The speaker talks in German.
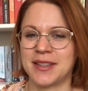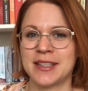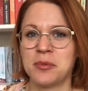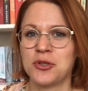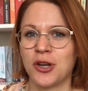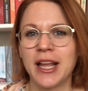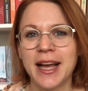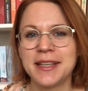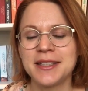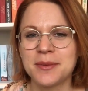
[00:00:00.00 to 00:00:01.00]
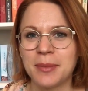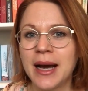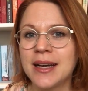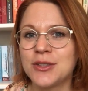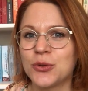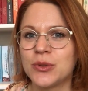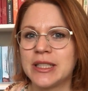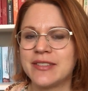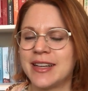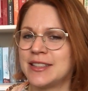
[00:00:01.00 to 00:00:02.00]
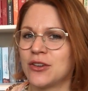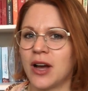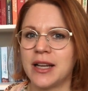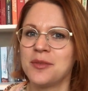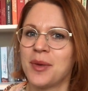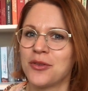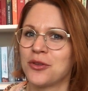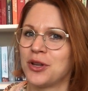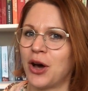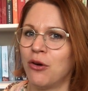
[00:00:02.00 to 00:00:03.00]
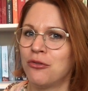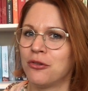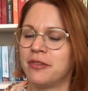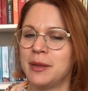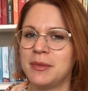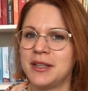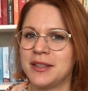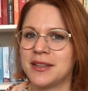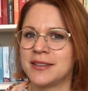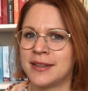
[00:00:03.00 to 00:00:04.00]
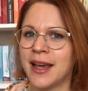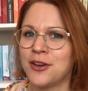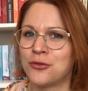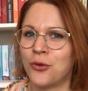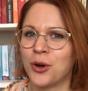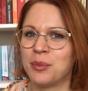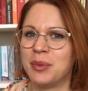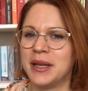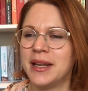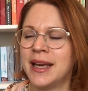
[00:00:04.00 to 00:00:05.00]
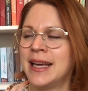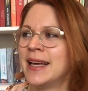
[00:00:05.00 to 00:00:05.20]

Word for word: Das habe ich schon länger nicht gemacht und ich weiß auch gar nicht mehr so genau, von wem ich getaggt worden bin.